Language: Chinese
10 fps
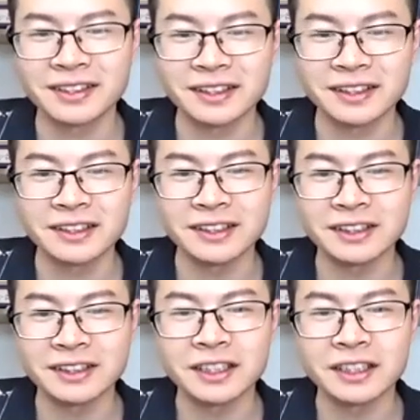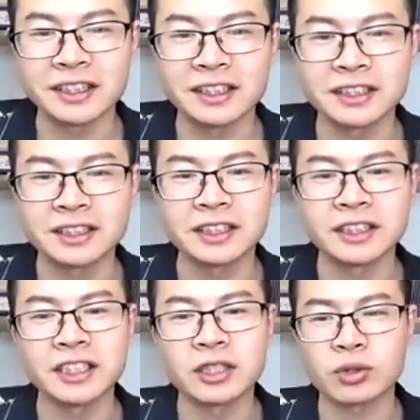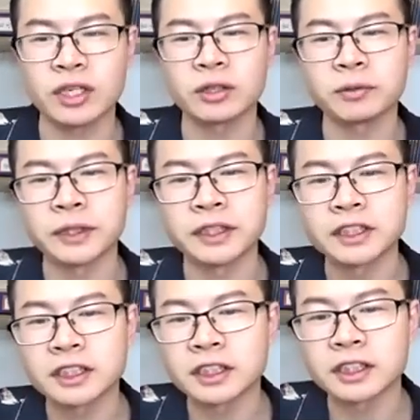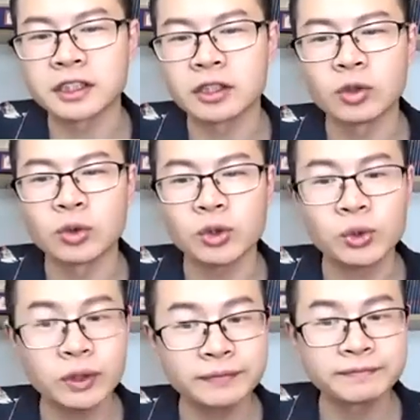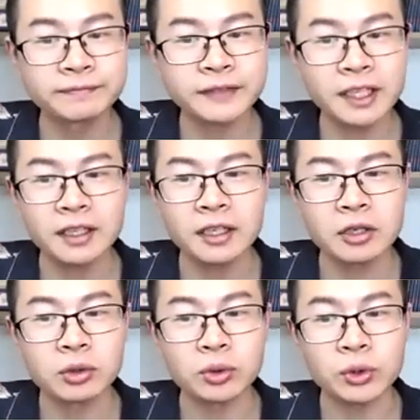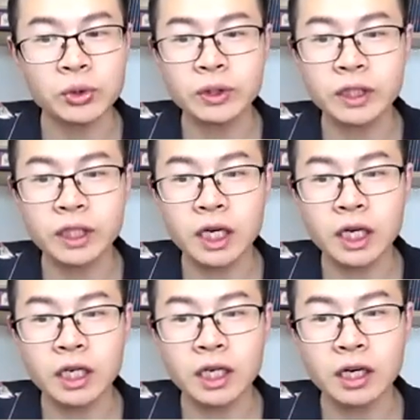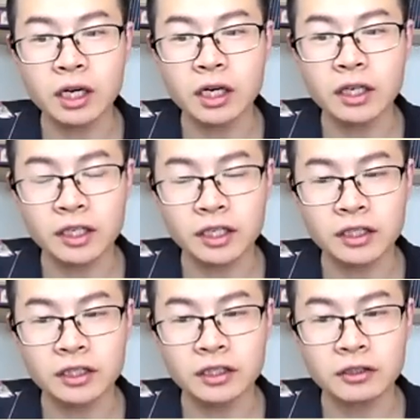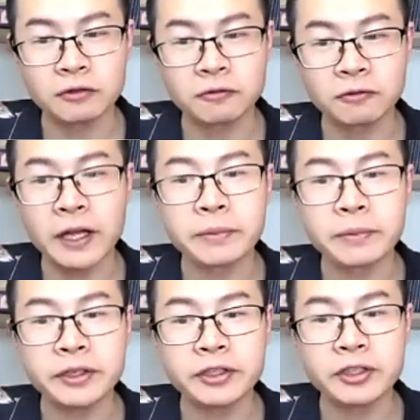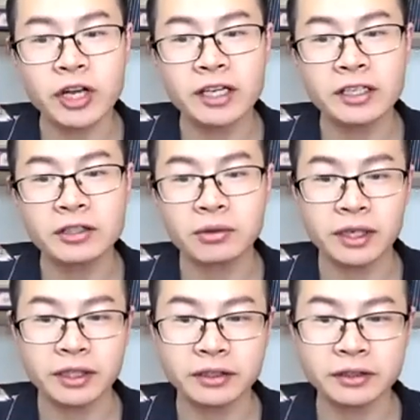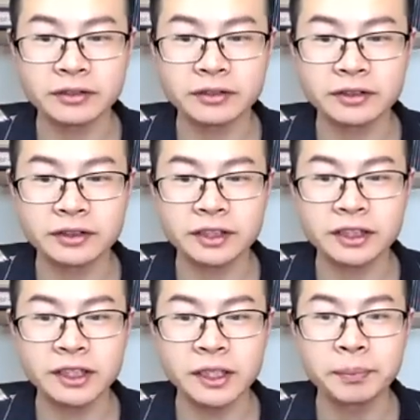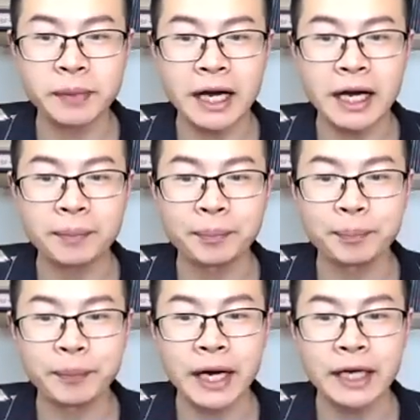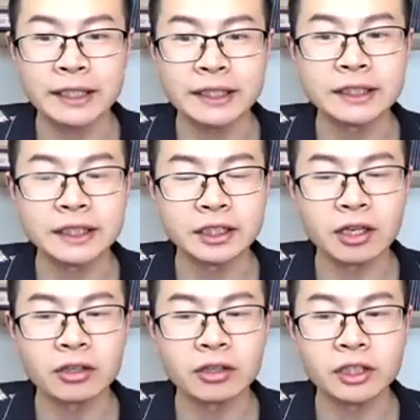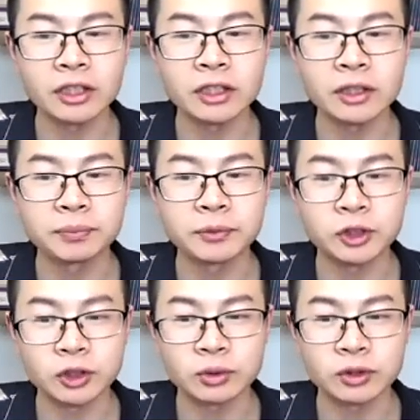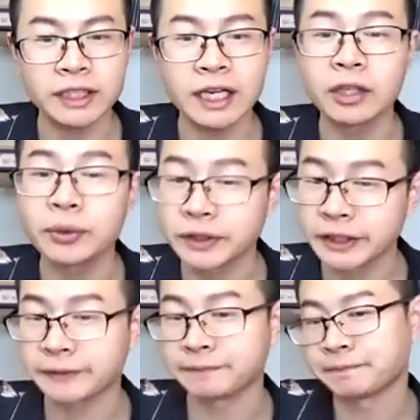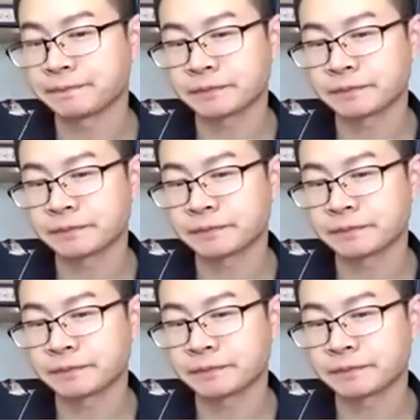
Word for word: 嗯，这里呢是一些专有名词，鲁迅，鲁迅呢，啊，一个是 famous Chinese writer，是一八八一年到一九三六年。